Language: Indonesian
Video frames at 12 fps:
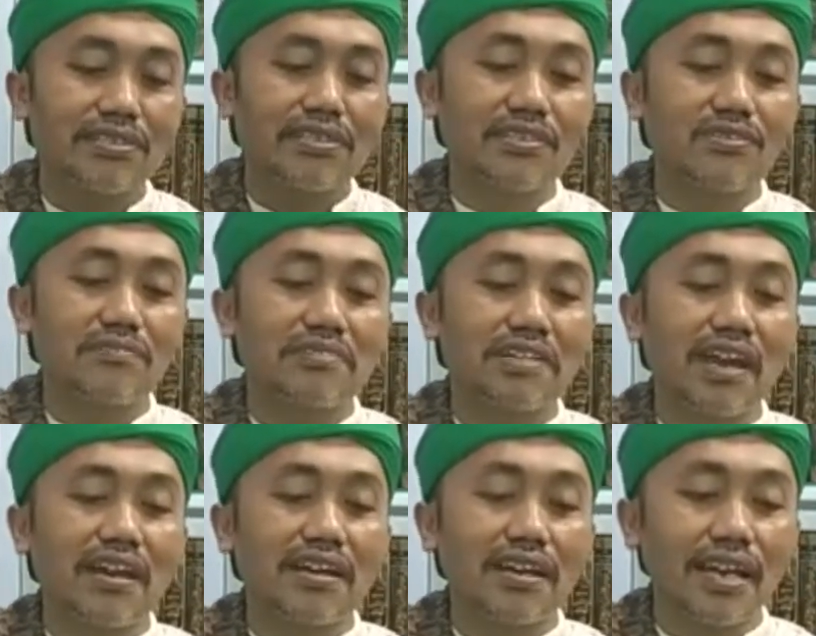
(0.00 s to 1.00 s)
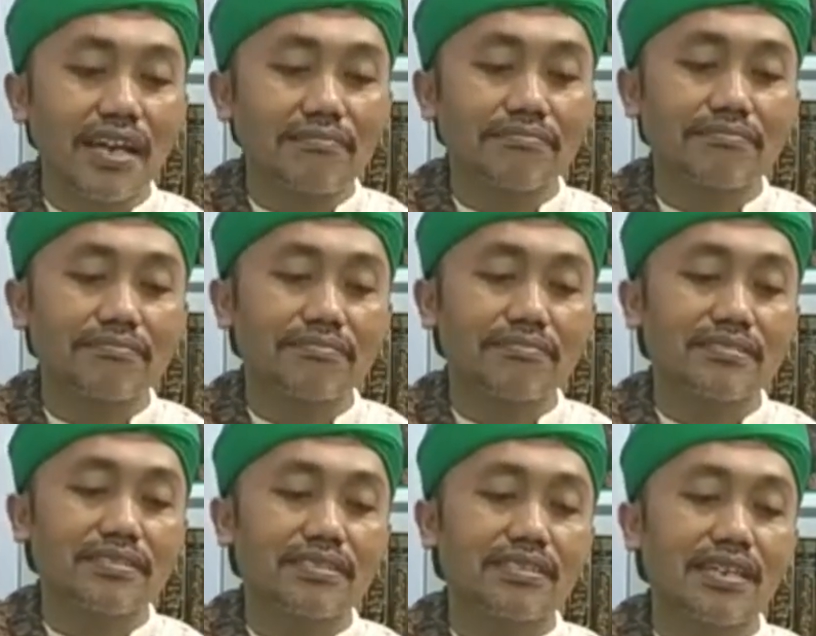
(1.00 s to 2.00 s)
Hidup yang kelam
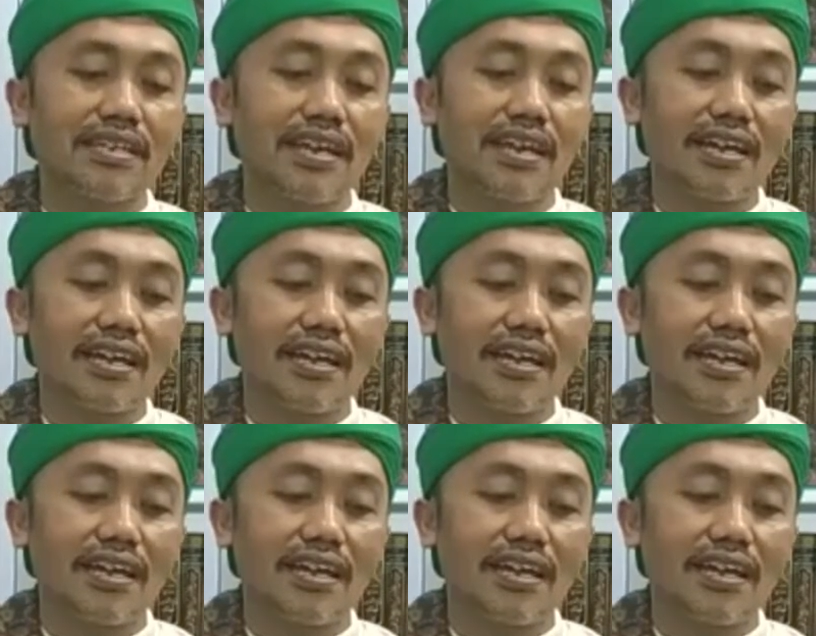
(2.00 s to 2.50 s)
Saya